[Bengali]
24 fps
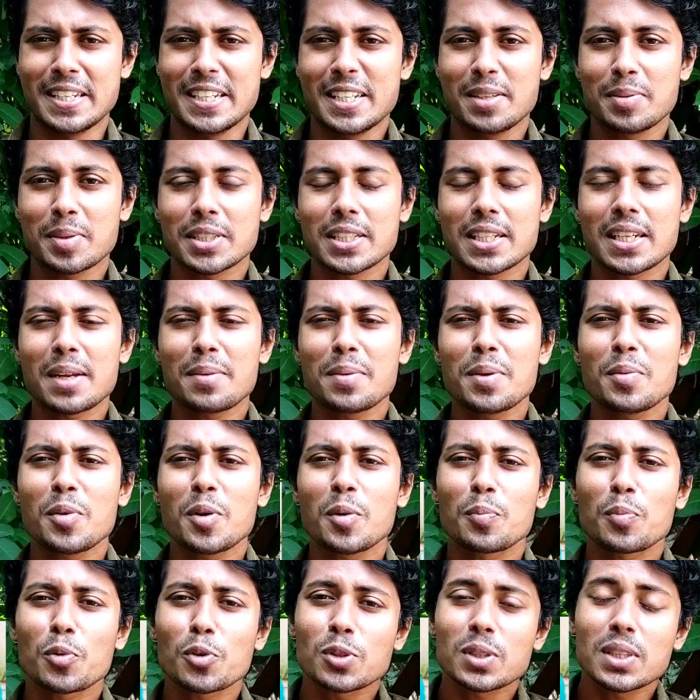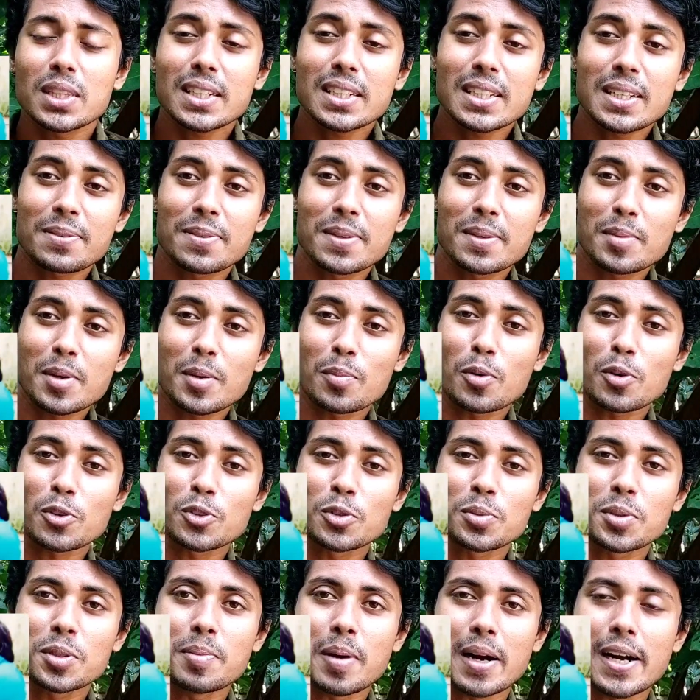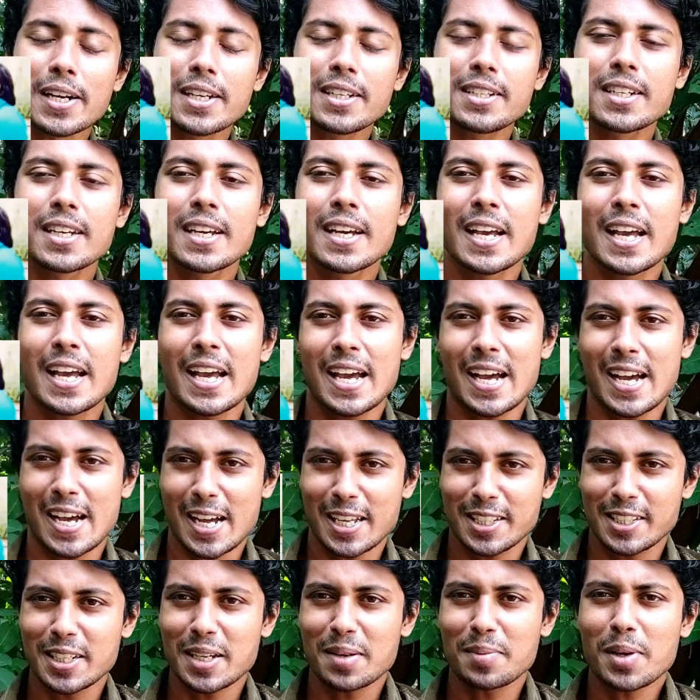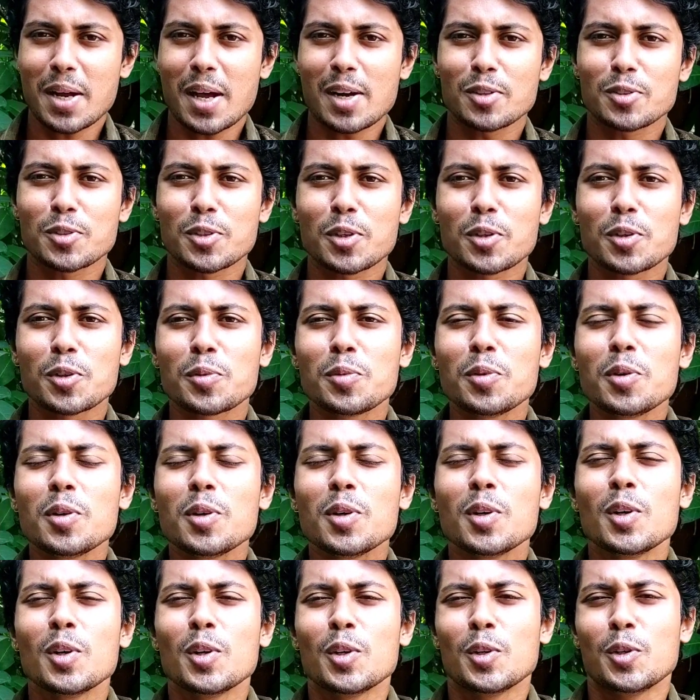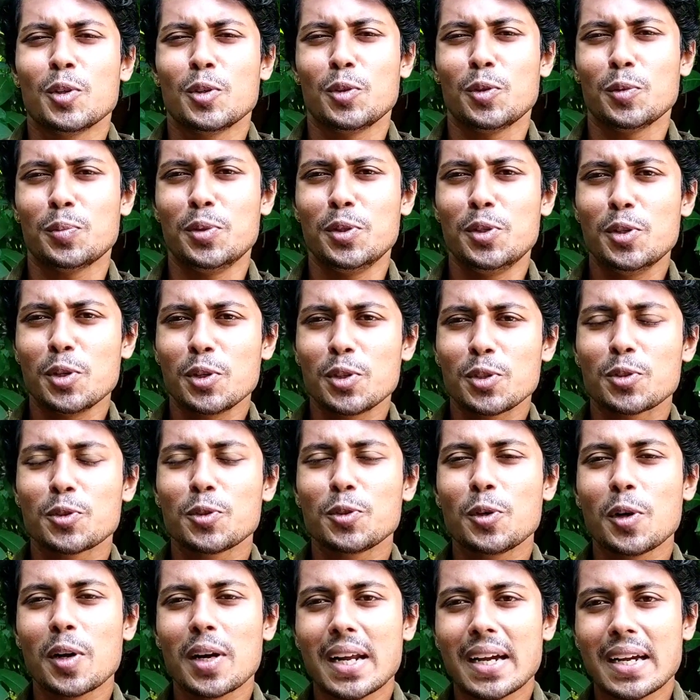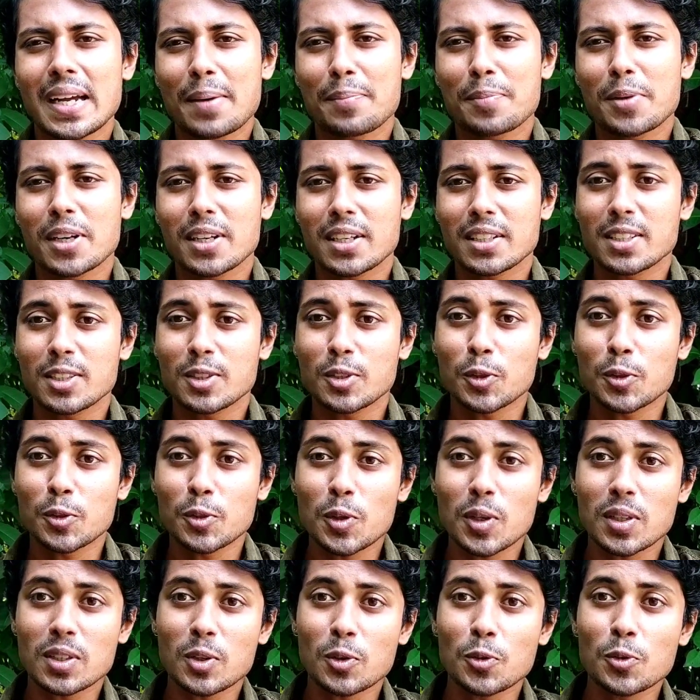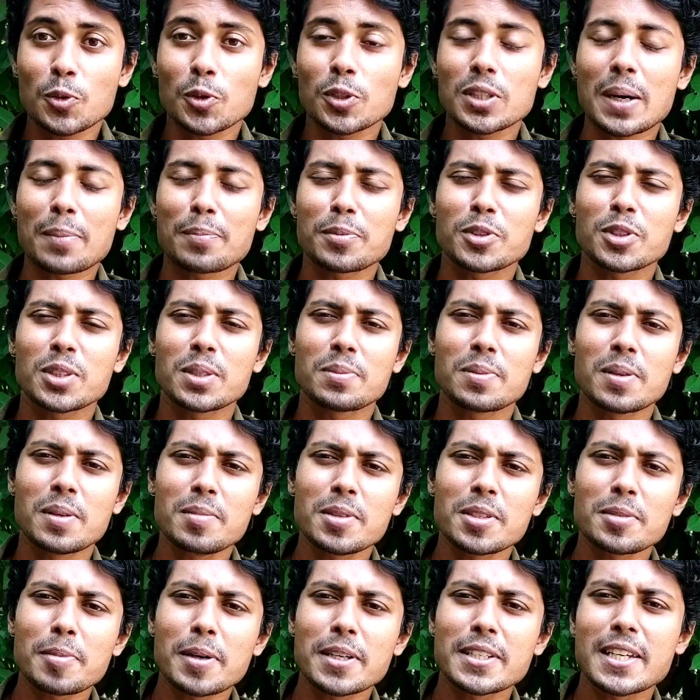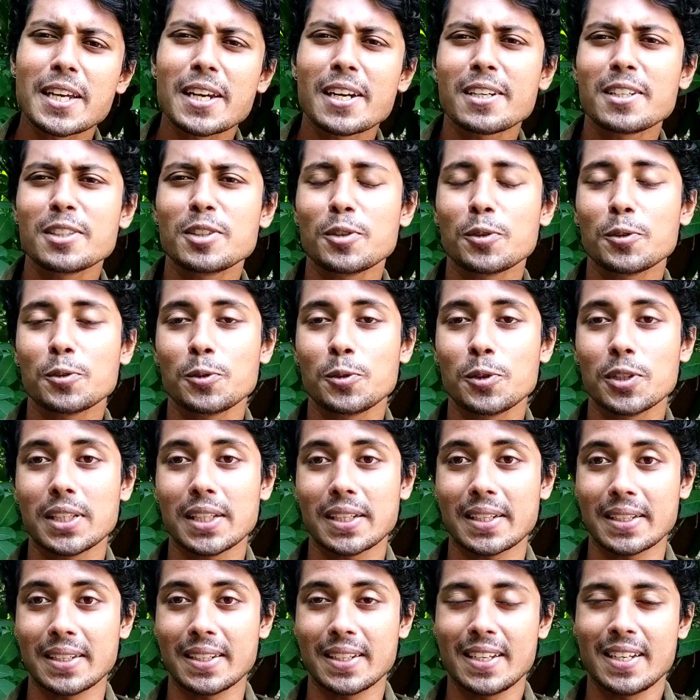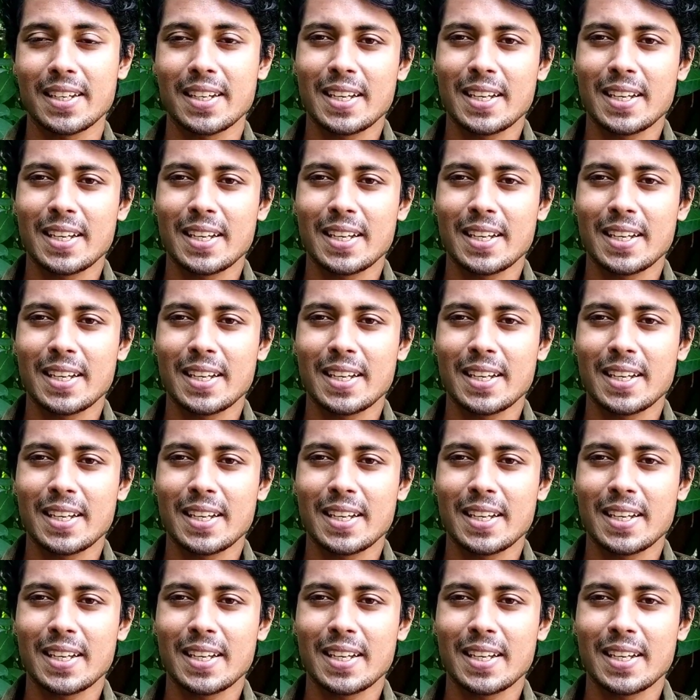নির্মাতার নাম এবং প্রত্যেকটা ফিল্মের বক্স অফিস ভার্ডিক আজকে আমরা আলোচনা করব তো ভিডিওটি শুরু করার আগে আপনার কাছে ছোট্ট একটা অনুরোধ আপনি যদি ফিল্মস পাই চ্যানেলটিতে নতুন হয়ে থাকেন